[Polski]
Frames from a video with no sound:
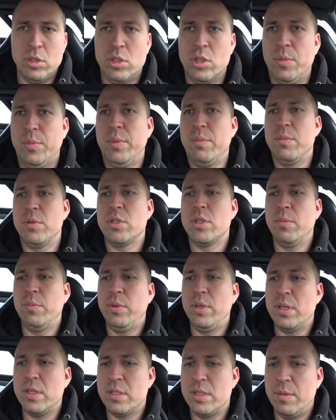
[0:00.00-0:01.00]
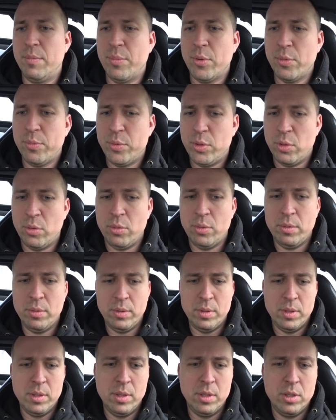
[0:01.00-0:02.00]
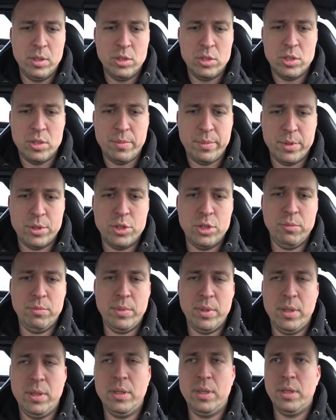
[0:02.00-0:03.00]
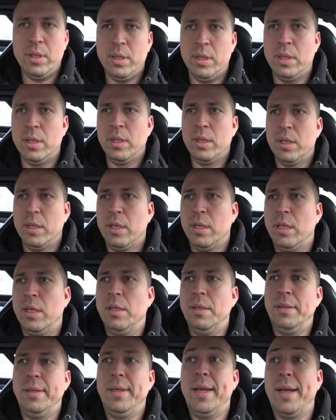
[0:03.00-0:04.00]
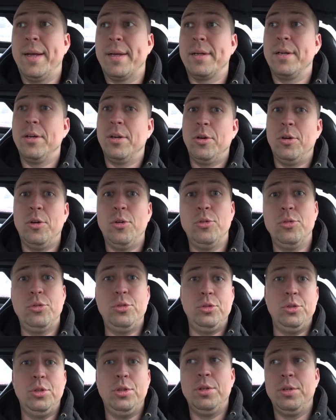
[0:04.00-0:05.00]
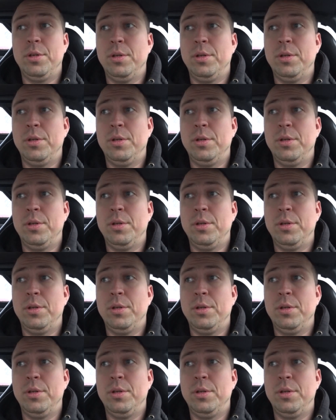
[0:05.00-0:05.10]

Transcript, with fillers: Zrobimy sobie jazdę próbną. Zobaczymy jak chodzi.